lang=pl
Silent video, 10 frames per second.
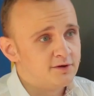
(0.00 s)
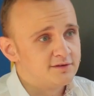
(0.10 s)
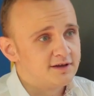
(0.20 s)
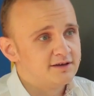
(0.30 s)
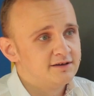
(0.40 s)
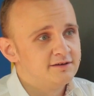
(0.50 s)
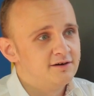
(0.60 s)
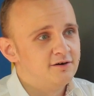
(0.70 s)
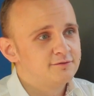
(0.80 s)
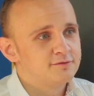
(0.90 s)
piątek.
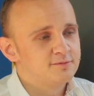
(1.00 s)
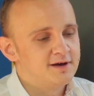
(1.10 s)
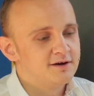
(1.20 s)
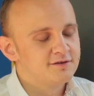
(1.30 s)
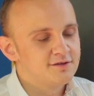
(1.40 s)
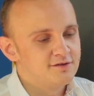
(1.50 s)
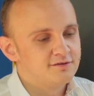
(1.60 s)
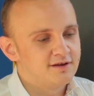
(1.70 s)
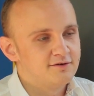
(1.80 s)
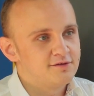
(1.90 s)
Od 8 do
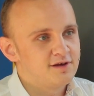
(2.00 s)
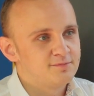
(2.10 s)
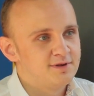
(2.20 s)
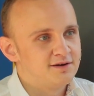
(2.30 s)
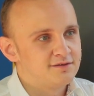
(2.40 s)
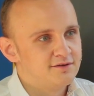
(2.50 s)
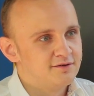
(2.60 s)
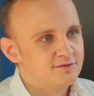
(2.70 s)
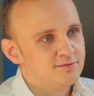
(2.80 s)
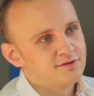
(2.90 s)
10 sierpnia na
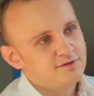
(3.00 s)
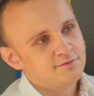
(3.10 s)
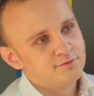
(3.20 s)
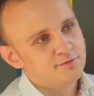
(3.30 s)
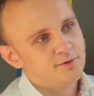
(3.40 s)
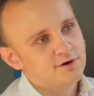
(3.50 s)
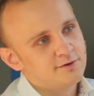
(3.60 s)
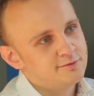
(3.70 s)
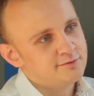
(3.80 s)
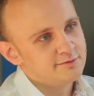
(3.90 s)
Stadionie Miejskim w
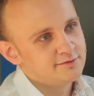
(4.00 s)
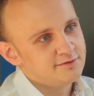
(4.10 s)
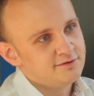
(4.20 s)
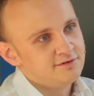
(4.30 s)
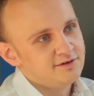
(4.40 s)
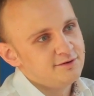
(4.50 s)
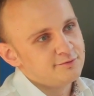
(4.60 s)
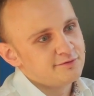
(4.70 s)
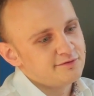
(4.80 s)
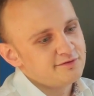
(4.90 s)
Kluczborku. Czyli
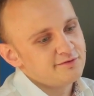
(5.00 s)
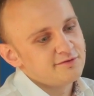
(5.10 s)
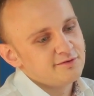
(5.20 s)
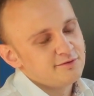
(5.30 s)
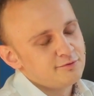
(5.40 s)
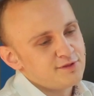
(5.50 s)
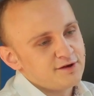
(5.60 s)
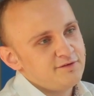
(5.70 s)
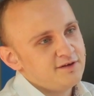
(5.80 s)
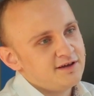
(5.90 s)
już, Czyli już za
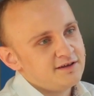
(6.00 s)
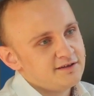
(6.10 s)
chwilę.